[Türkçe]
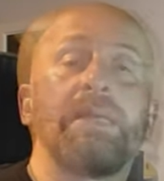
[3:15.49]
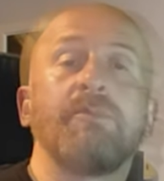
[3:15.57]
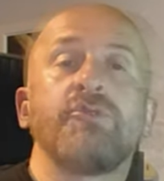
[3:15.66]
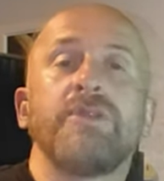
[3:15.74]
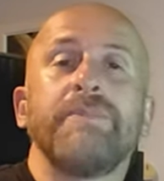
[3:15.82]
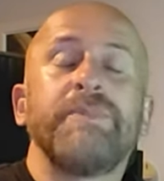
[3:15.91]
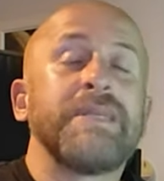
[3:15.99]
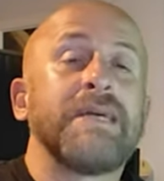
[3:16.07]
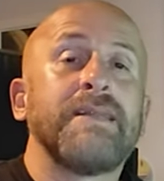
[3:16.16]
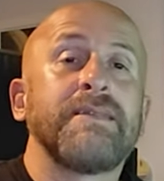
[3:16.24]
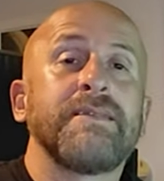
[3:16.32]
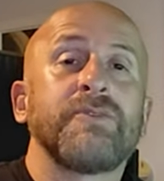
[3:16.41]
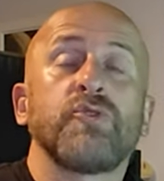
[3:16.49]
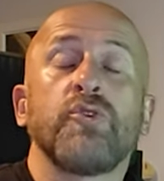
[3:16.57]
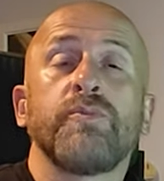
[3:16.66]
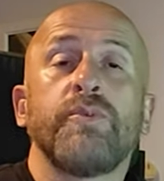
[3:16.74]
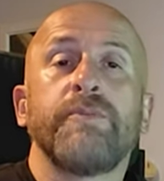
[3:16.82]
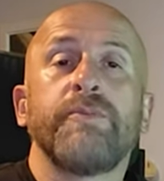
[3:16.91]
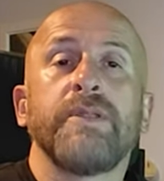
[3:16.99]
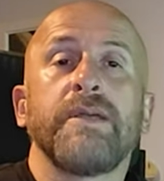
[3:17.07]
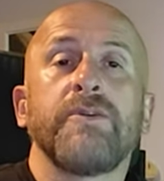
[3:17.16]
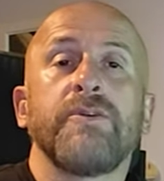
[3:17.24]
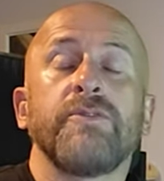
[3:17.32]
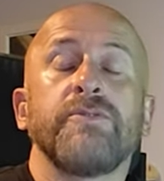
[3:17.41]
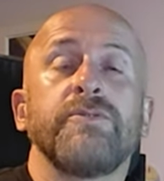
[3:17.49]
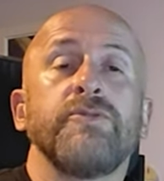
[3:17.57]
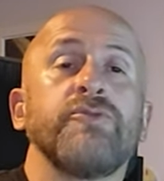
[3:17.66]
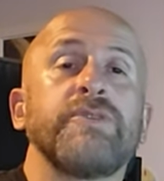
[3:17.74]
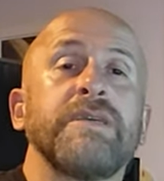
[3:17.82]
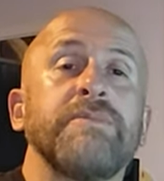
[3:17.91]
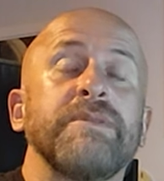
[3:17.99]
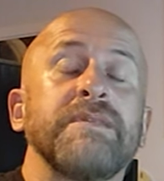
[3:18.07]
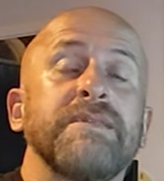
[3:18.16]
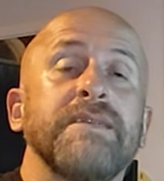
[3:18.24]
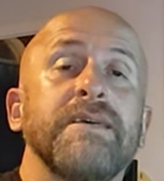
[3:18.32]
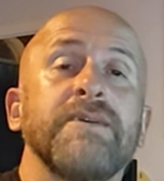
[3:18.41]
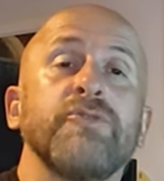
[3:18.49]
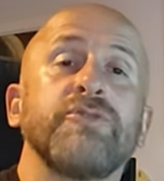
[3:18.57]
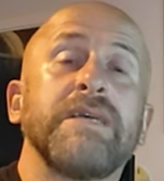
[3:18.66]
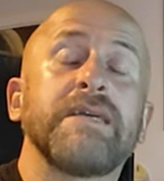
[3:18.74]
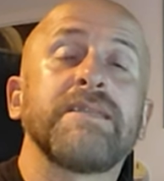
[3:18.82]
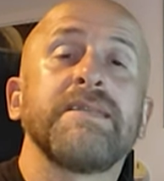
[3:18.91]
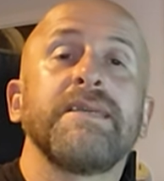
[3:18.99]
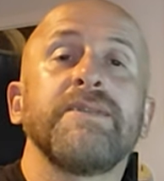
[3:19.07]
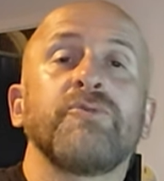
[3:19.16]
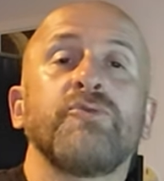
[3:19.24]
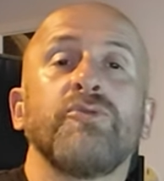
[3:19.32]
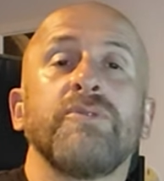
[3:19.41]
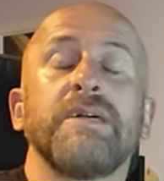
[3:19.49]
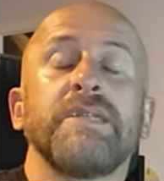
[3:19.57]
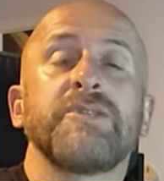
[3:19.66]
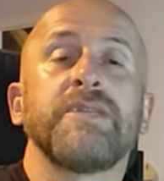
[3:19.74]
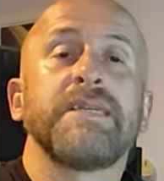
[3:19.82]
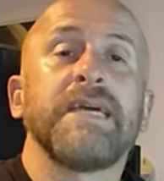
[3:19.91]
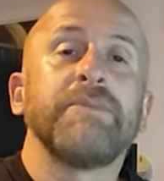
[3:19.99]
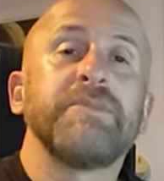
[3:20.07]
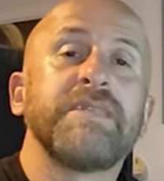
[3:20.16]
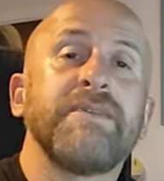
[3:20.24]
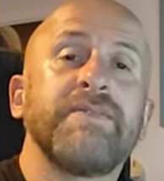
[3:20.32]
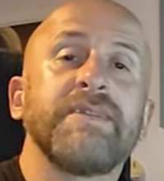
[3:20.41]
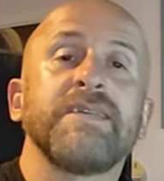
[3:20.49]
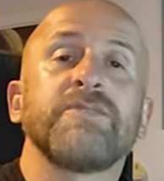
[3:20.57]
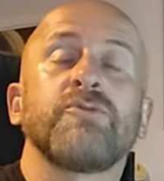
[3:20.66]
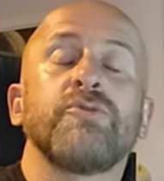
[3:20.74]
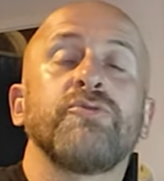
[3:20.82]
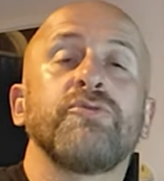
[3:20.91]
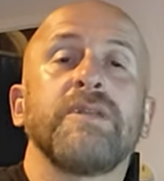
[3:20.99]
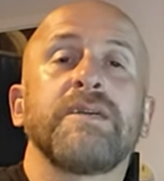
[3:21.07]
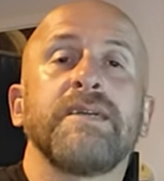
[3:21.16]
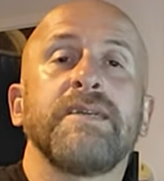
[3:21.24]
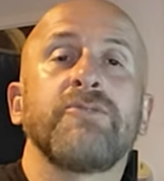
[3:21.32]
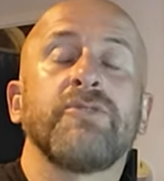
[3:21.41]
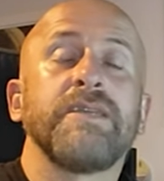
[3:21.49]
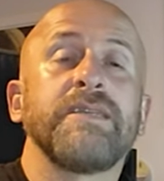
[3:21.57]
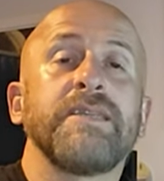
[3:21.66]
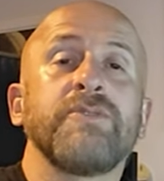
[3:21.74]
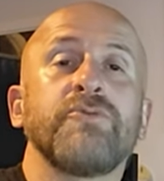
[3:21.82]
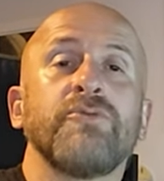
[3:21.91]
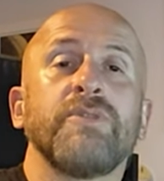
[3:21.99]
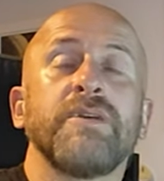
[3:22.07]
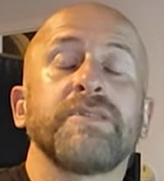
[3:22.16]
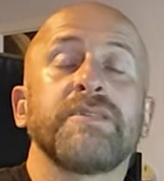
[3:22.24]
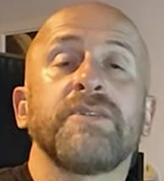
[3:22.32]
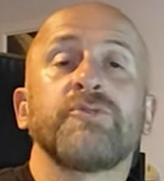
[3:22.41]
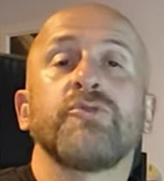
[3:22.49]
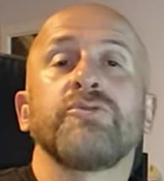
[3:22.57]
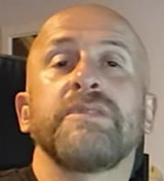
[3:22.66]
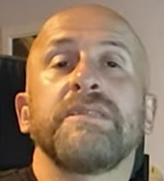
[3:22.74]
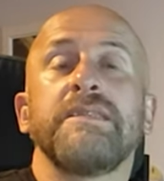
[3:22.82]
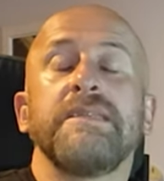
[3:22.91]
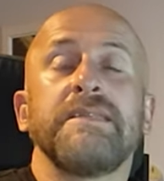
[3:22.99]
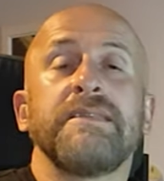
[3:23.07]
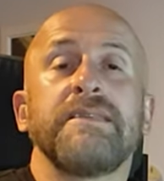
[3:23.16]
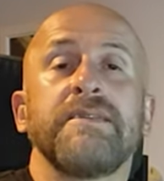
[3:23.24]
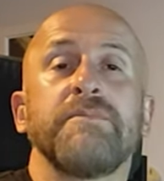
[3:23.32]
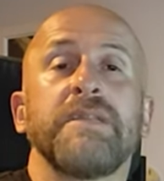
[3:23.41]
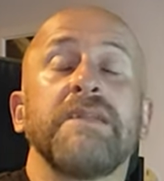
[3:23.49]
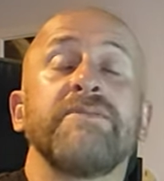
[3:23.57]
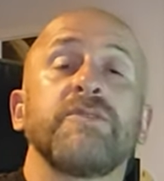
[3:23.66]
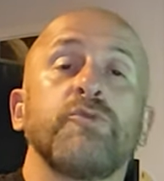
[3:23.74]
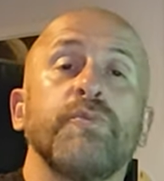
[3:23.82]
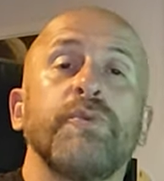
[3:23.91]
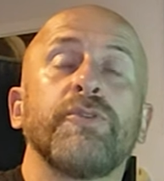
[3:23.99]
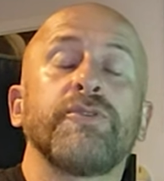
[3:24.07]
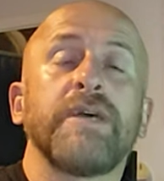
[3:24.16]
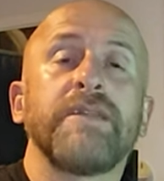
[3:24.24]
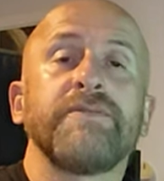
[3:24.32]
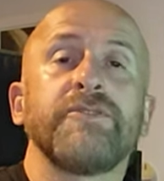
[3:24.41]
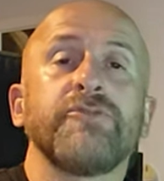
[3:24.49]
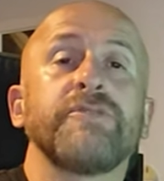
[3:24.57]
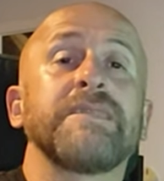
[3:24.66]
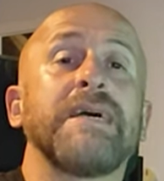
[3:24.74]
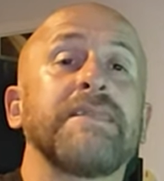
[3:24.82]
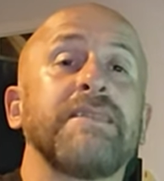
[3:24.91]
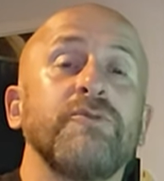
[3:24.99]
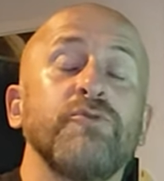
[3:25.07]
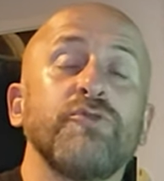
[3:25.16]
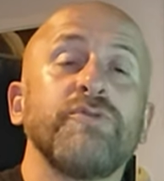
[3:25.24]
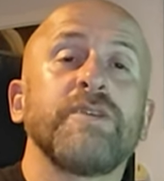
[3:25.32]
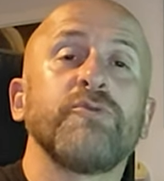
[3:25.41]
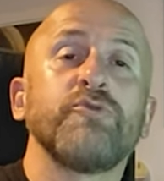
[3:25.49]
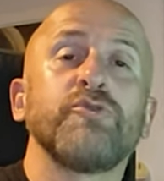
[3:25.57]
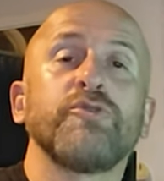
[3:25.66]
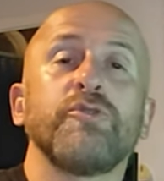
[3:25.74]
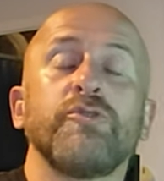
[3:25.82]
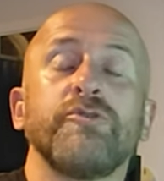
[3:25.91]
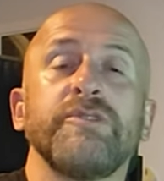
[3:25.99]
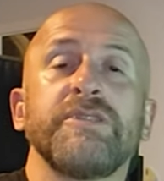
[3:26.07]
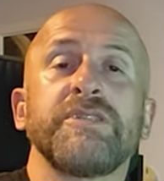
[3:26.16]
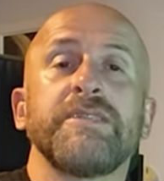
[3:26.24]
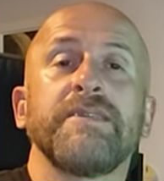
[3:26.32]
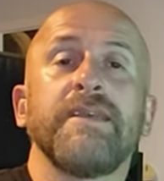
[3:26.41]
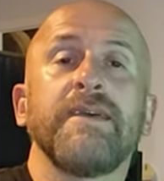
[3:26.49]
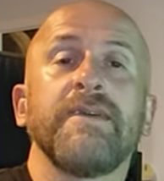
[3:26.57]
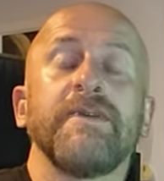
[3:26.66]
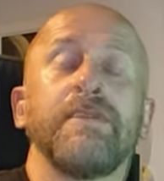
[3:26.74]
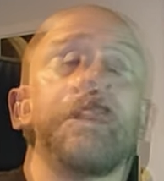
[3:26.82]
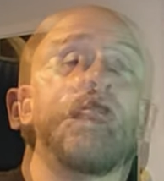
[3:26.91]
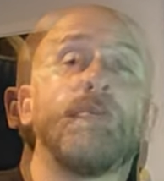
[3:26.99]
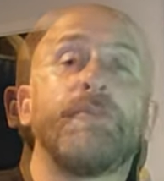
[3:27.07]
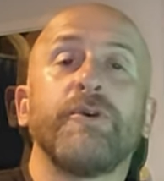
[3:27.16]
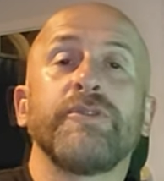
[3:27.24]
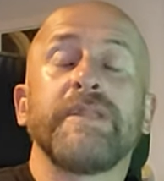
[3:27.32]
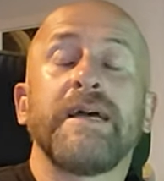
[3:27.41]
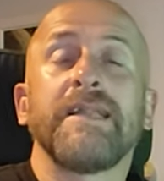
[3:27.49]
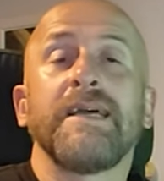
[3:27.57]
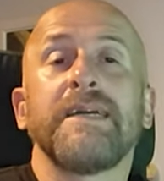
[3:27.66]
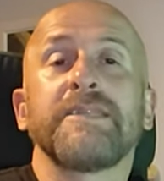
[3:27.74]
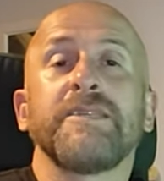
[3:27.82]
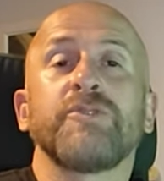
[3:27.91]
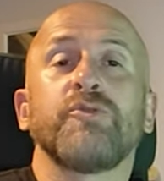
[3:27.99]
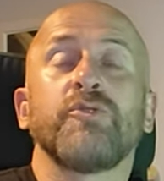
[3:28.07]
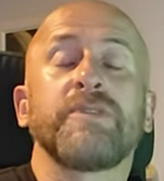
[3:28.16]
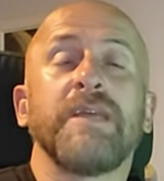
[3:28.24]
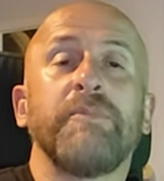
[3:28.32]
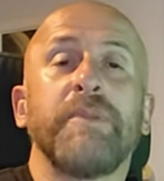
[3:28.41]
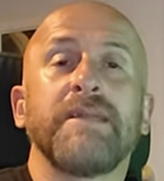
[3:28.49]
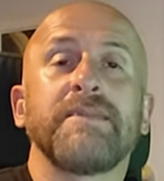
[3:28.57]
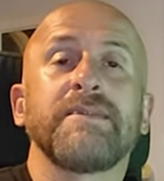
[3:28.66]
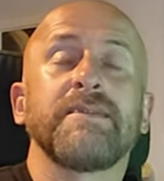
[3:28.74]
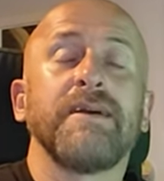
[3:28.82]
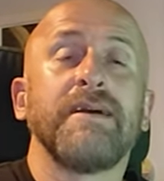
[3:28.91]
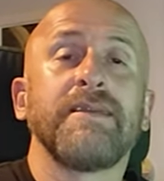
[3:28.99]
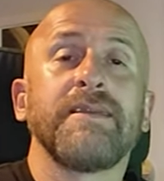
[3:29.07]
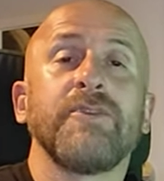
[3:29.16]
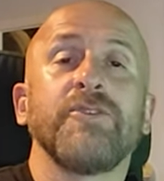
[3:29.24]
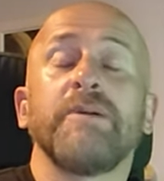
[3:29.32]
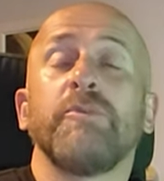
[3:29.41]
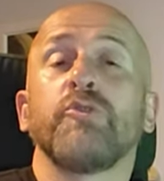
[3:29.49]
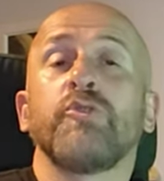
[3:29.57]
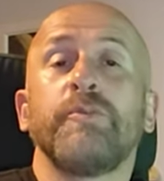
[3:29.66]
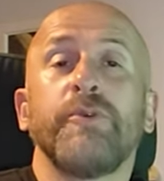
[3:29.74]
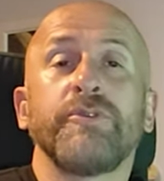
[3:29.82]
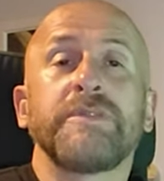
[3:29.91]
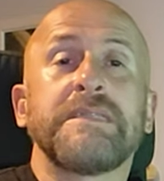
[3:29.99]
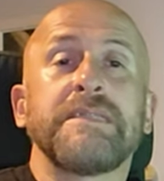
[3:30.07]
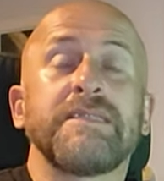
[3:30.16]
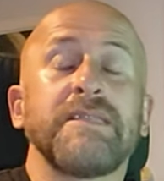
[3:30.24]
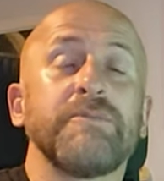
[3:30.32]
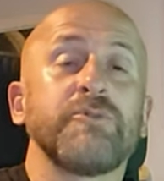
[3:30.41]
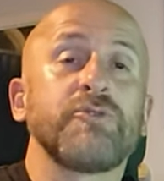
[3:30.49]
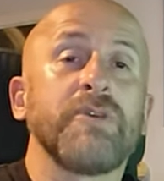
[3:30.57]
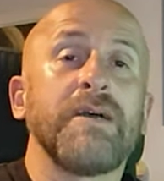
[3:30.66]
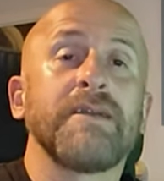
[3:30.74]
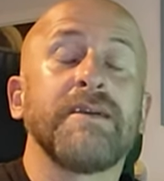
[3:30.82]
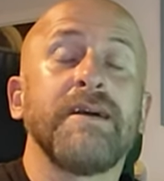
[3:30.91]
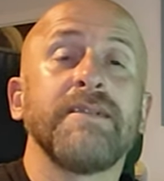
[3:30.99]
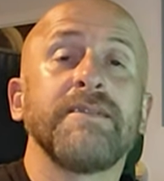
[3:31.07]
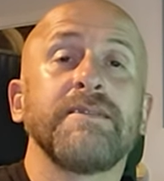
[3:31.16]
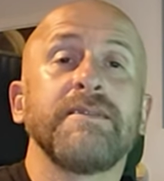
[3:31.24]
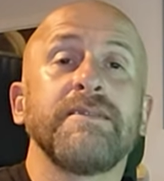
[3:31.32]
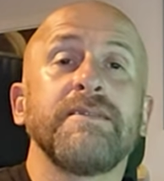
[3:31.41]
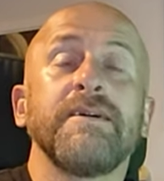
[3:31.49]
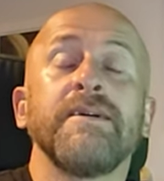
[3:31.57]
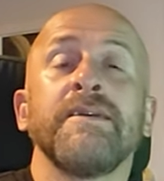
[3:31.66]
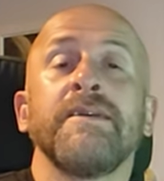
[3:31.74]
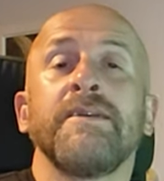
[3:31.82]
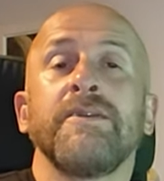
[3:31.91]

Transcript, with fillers: Temo'da bir anda çok popüler oldu. Ülkemizde özellikle yeni kullanıcılar yani bir referans koduyla kayıt olan yeni kullanıcılar çok ciddi indirimler ve kuponlar veriyordu. Zaten ürünler ucuz olduğu için de o kuponlarla her şey çok daha mantıklı hale geliyordu ama o kupon sistemi şu an kaldırıldı.